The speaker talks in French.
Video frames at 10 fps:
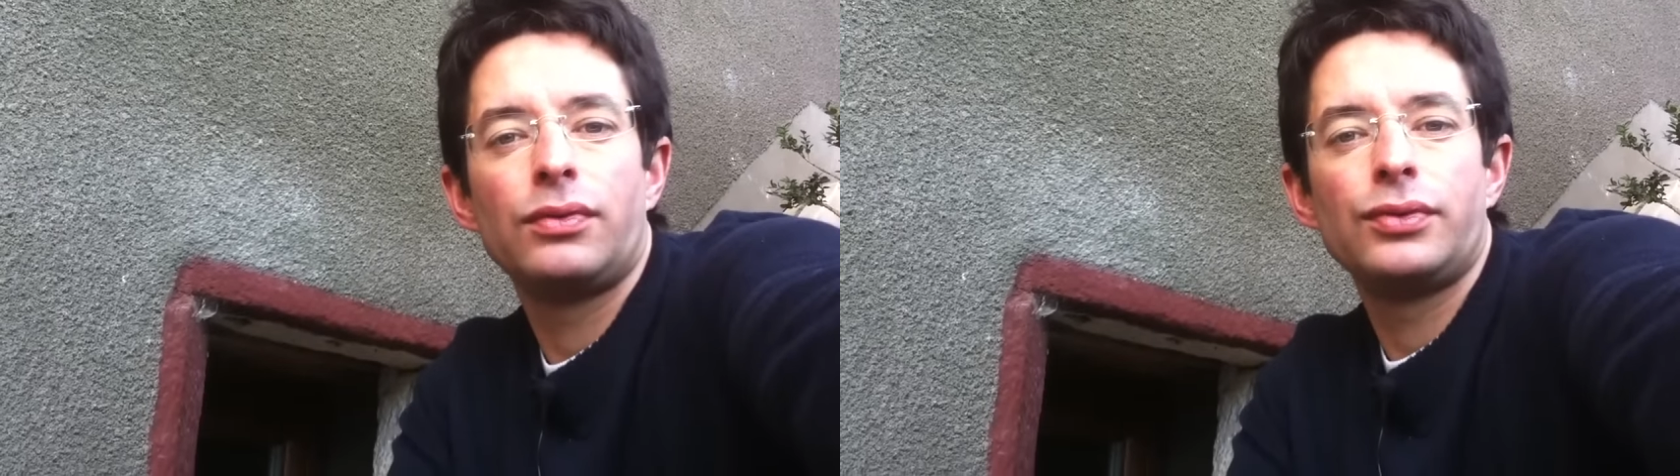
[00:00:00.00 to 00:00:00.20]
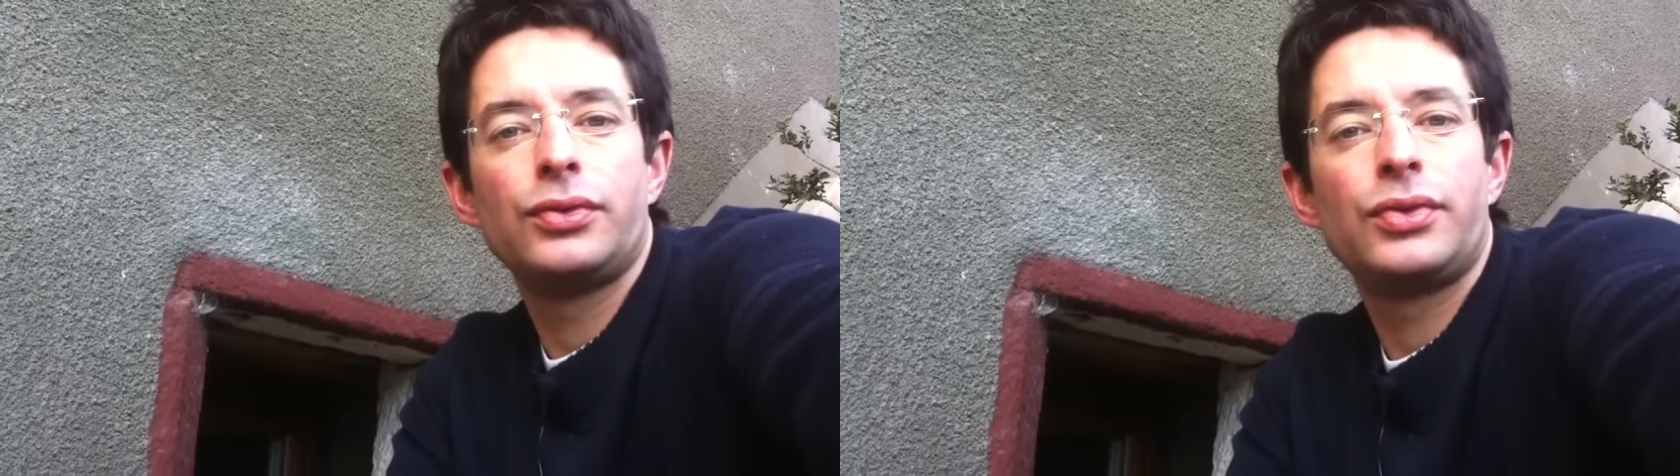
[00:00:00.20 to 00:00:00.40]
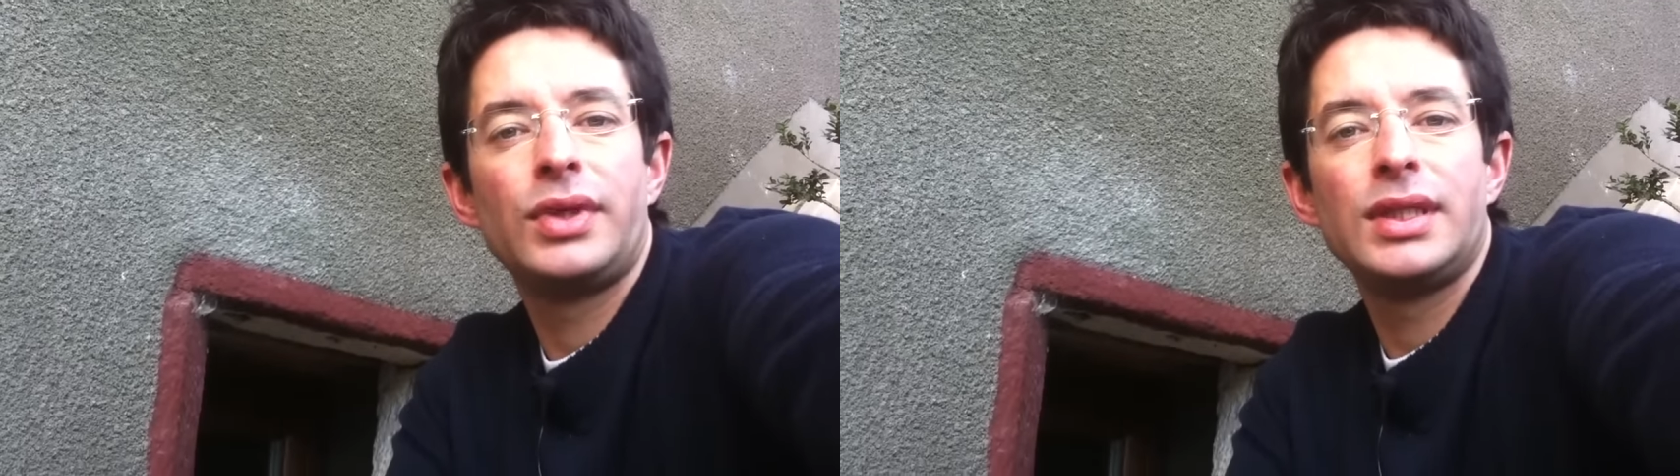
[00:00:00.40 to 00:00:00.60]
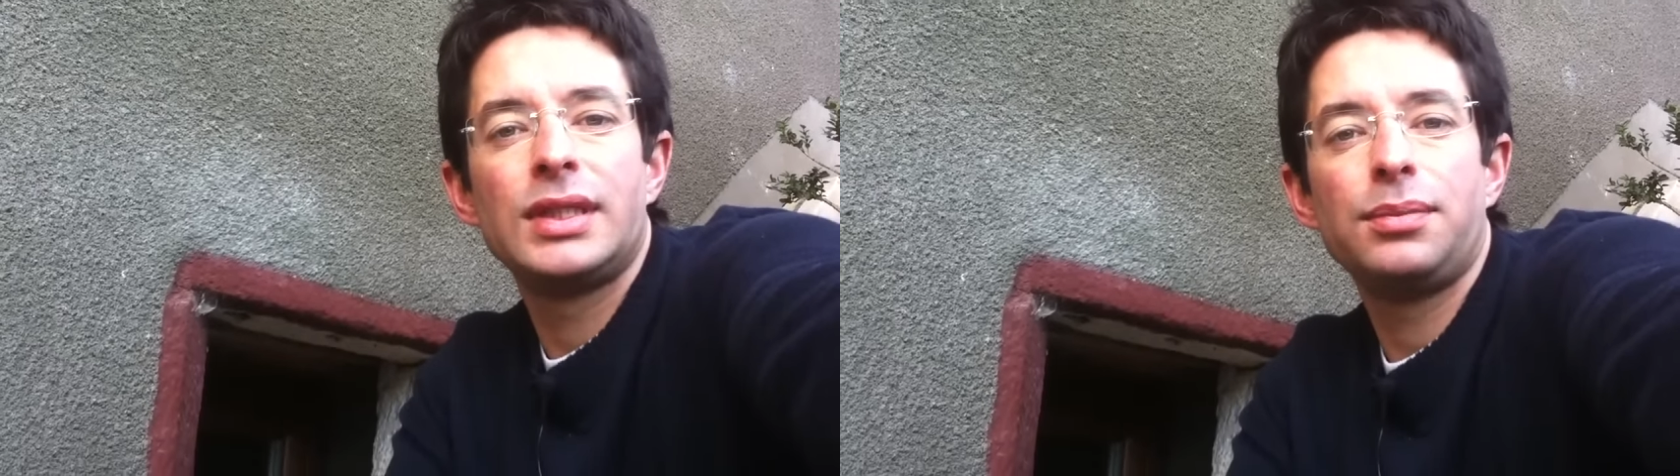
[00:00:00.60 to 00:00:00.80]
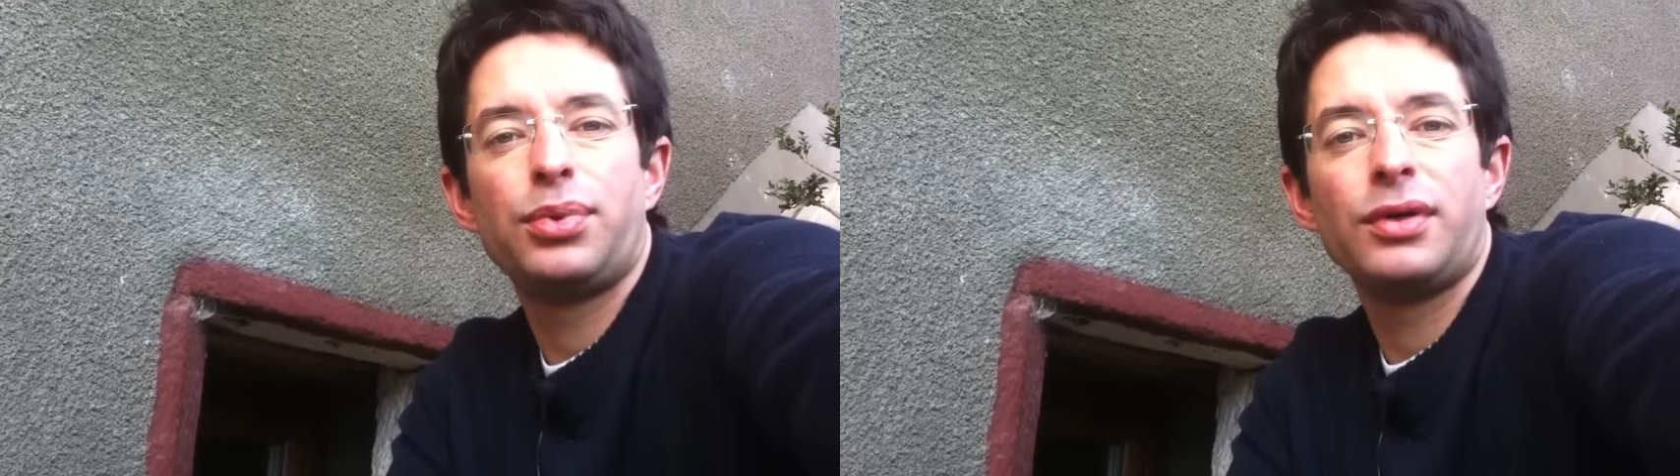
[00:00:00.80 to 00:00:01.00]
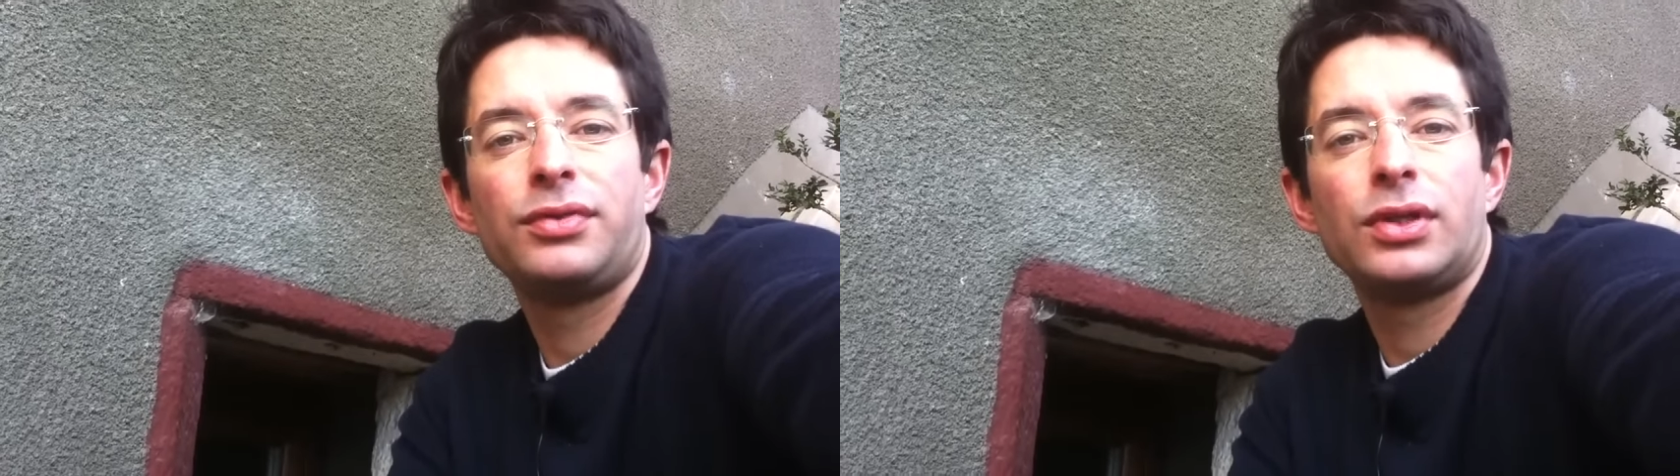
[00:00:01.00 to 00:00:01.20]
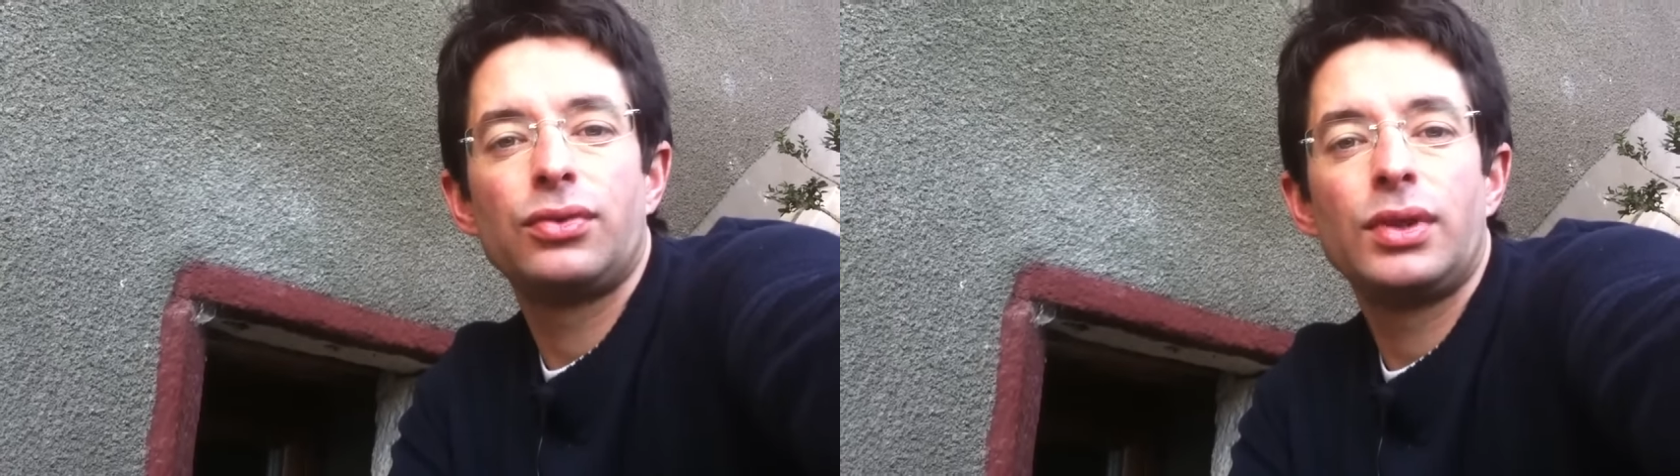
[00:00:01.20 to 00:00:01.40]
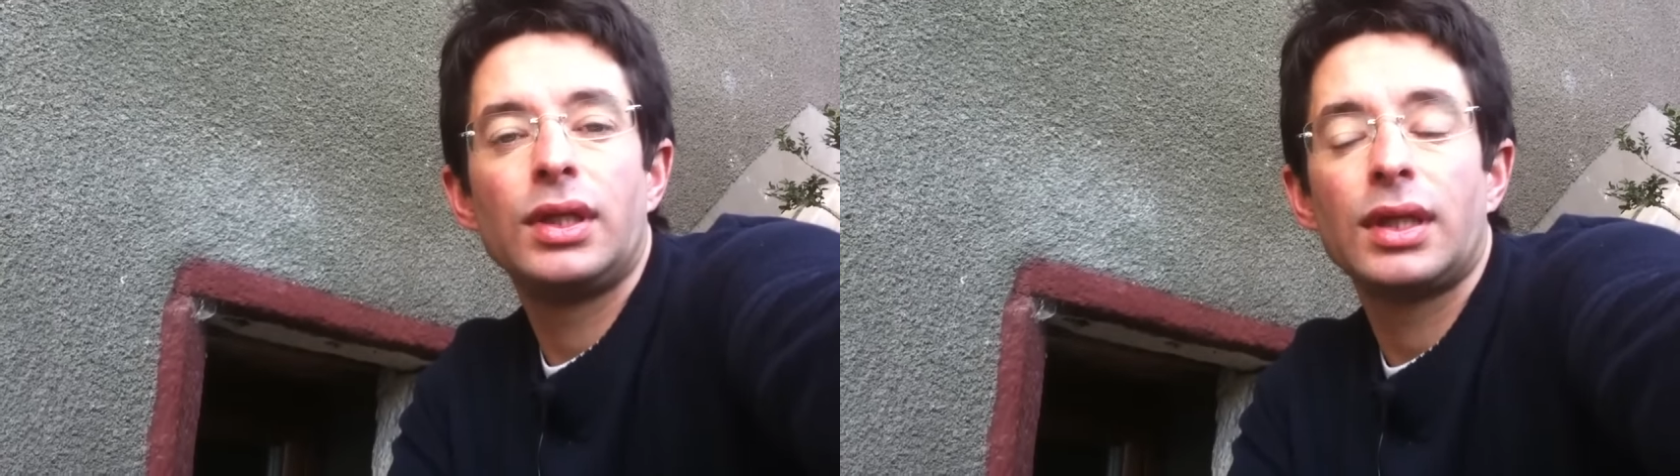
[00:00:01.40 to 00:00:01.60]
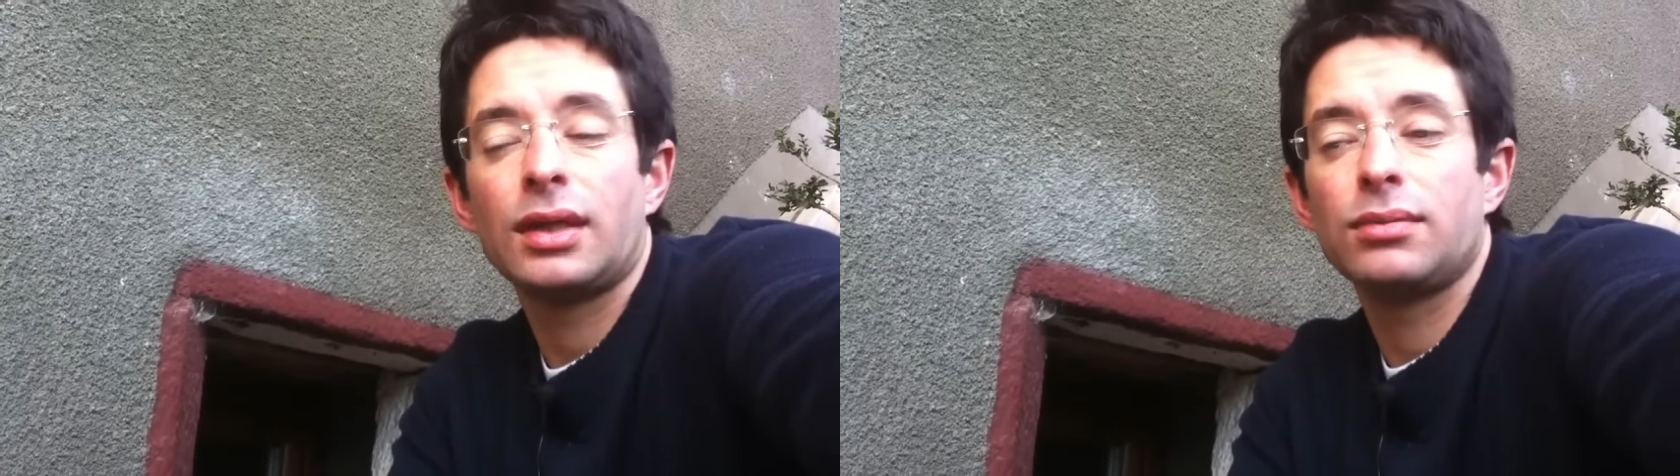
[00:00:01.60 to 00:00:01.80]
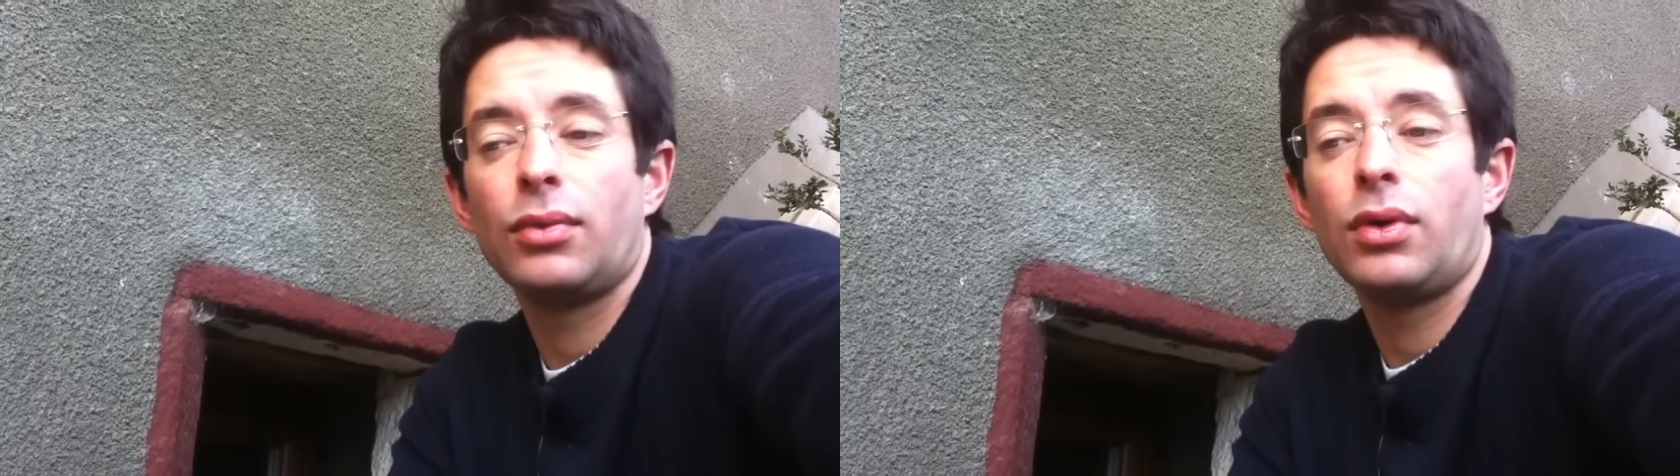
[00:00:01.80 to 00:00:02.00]
que vous utilisez pour effectuer les
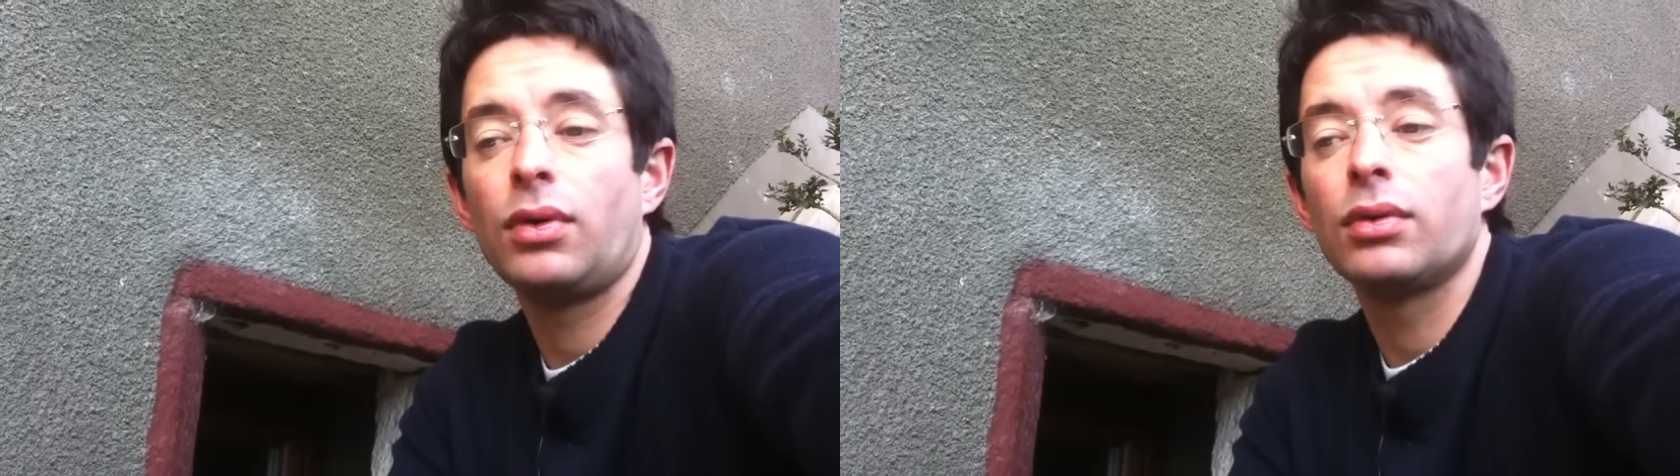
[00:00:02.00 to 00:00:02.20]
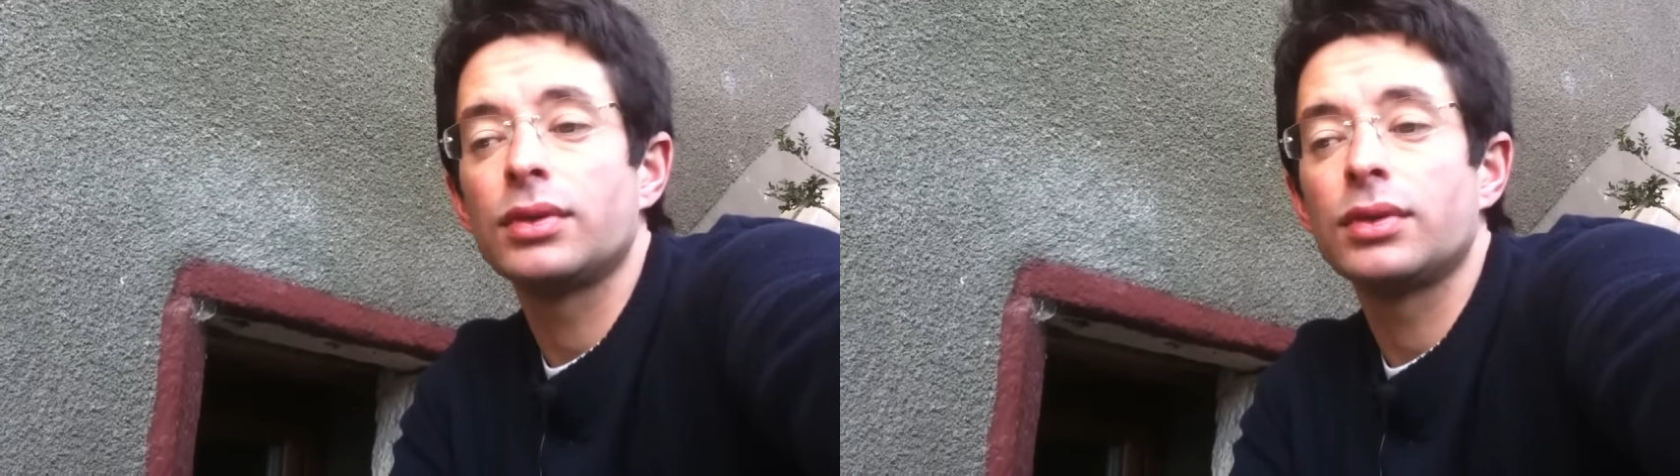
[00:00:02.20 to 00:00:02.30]
traitements,